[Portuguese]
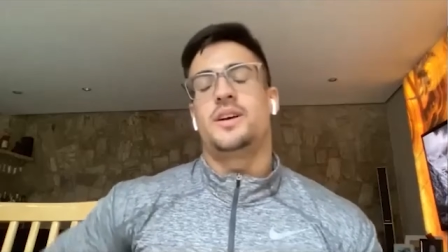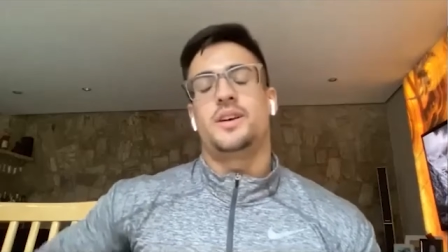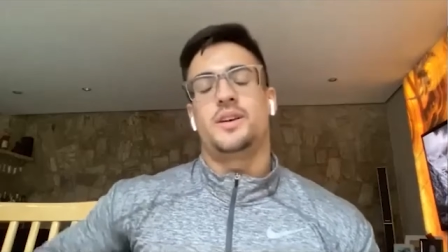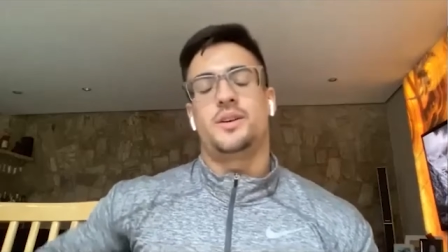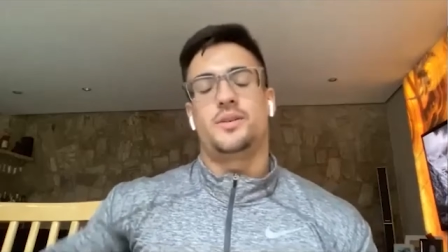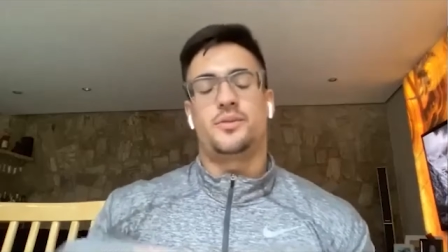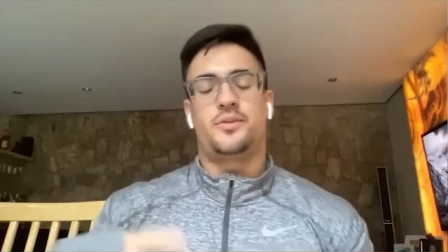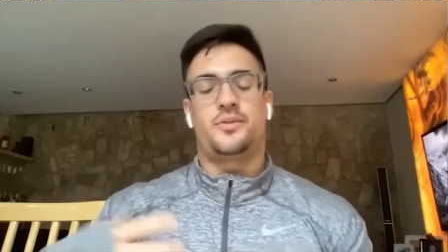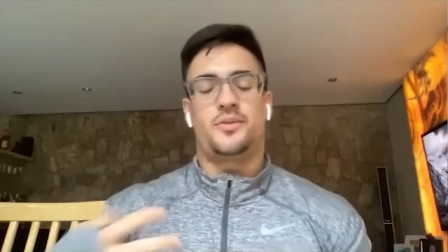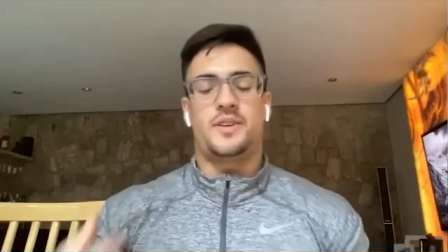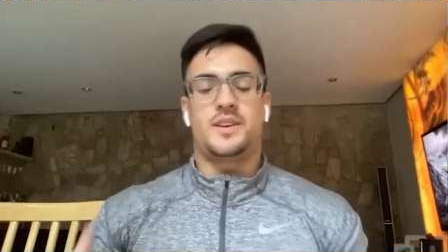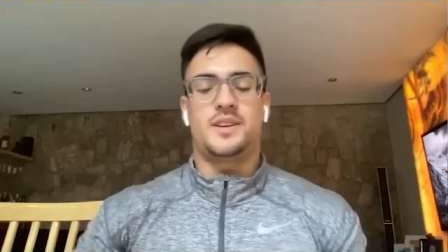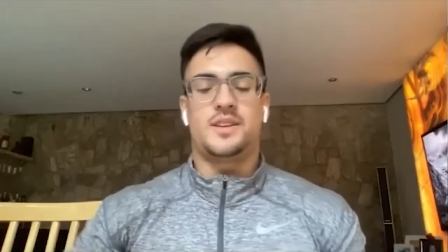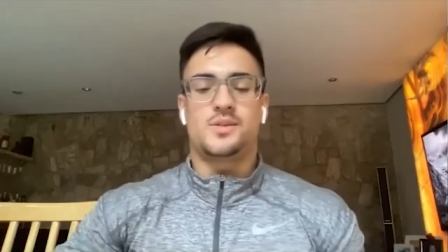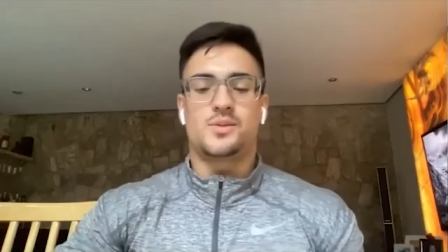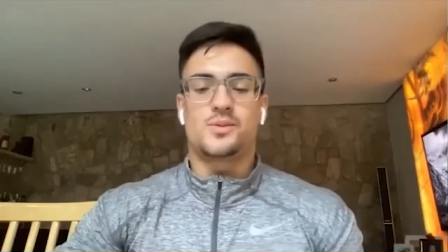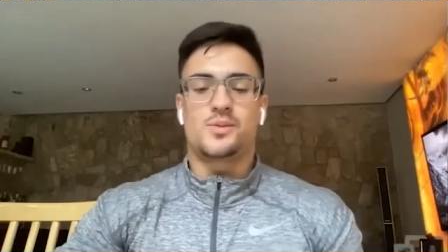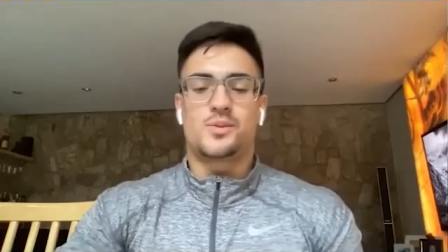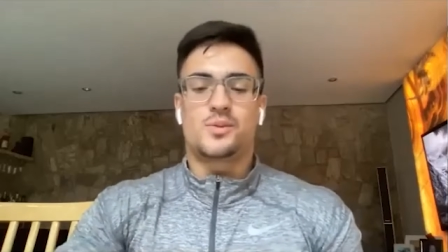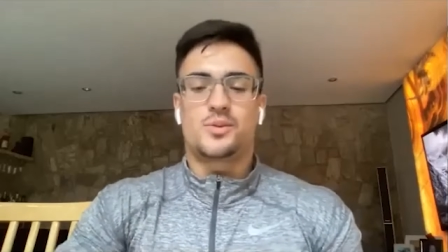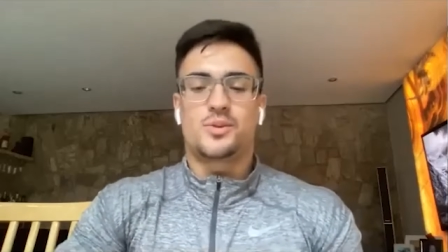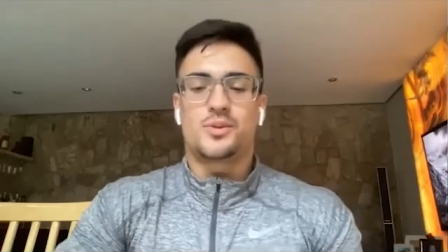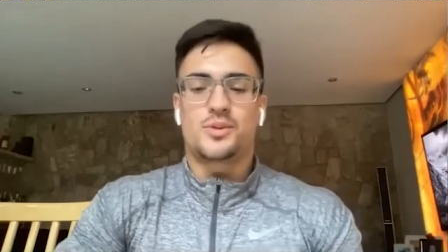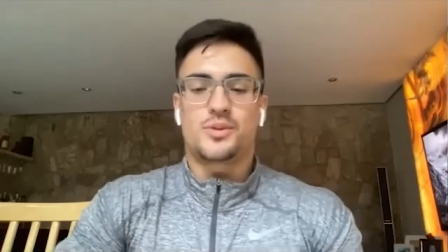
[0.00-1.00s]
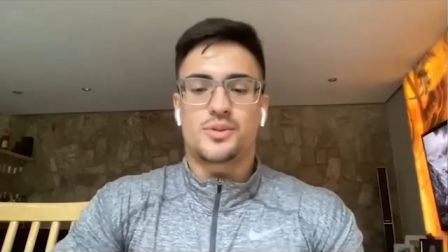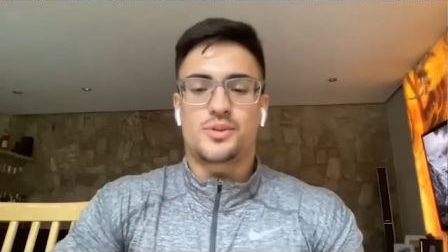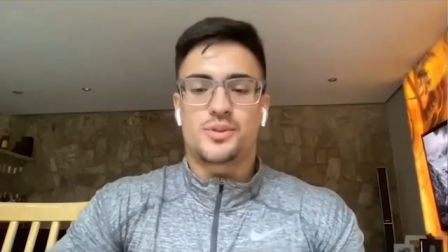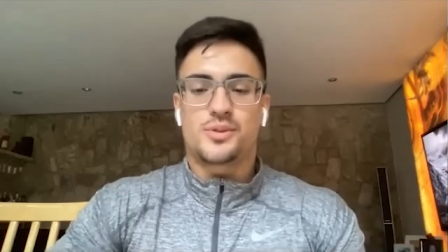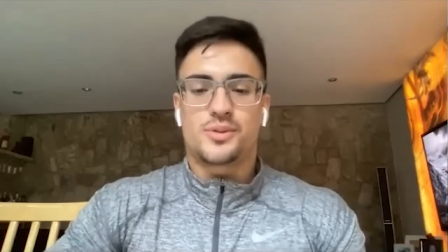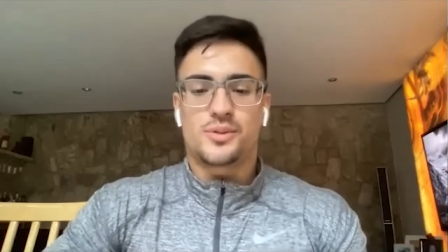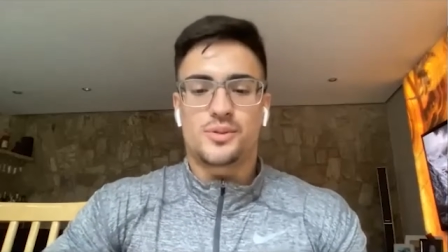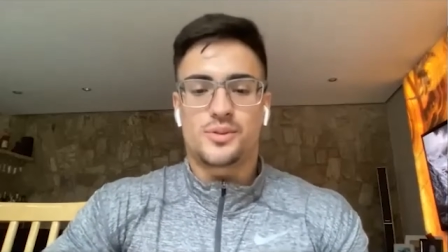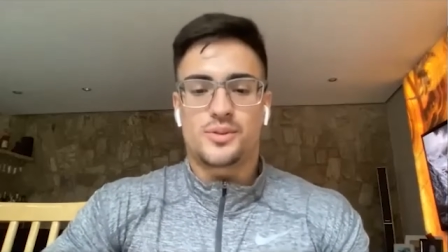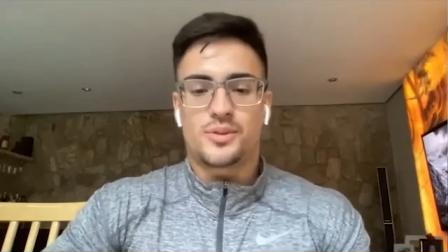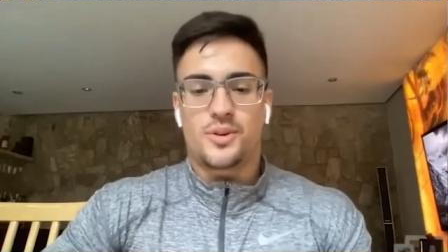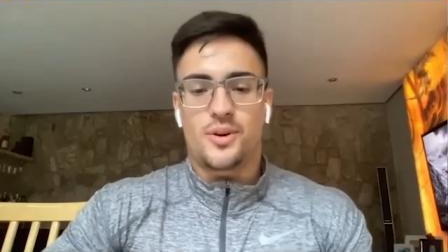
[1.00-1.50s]
eu fiz um
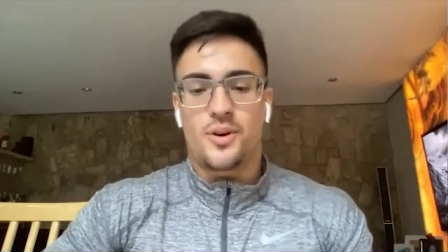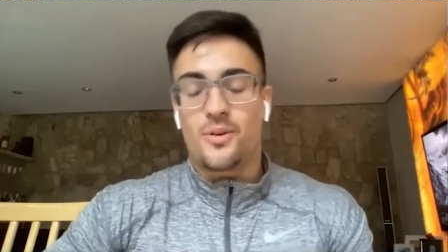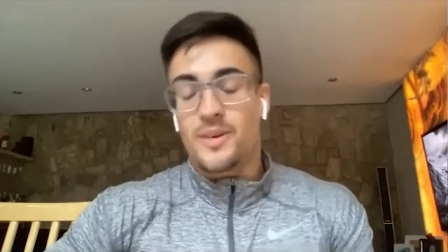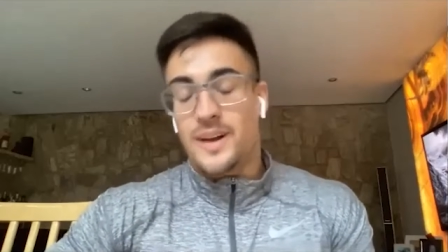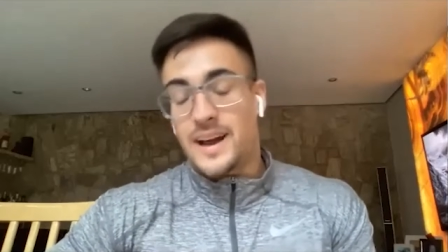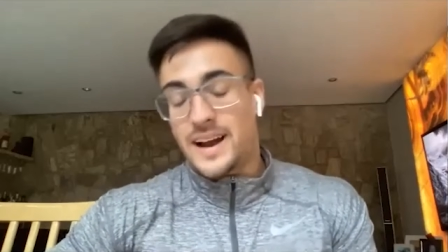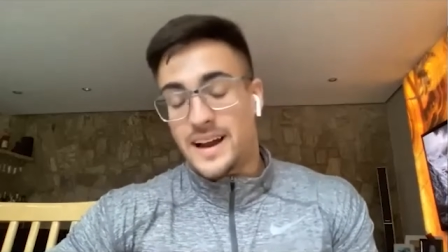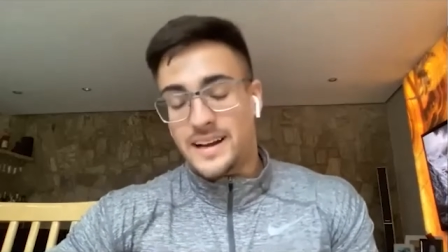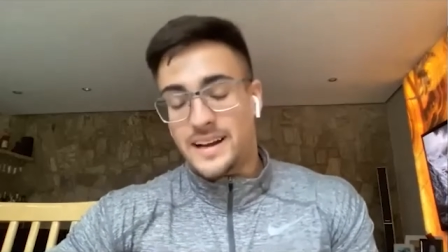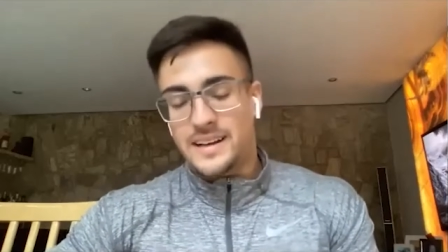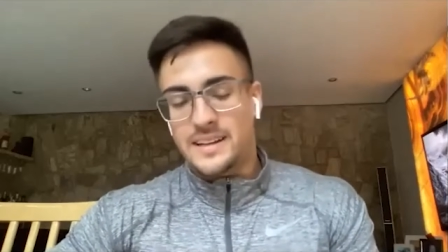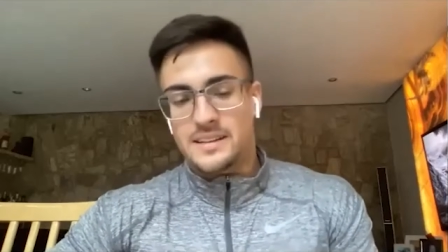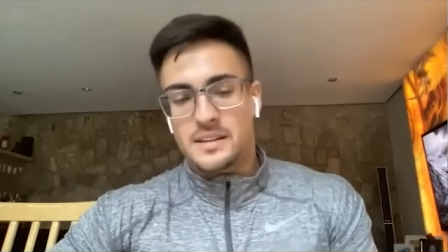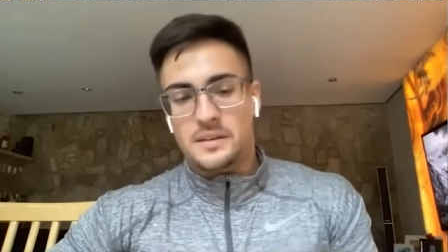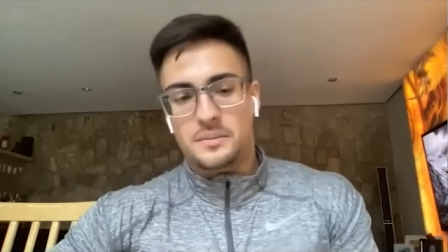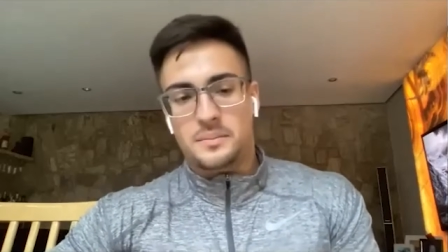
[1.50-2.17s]
curso online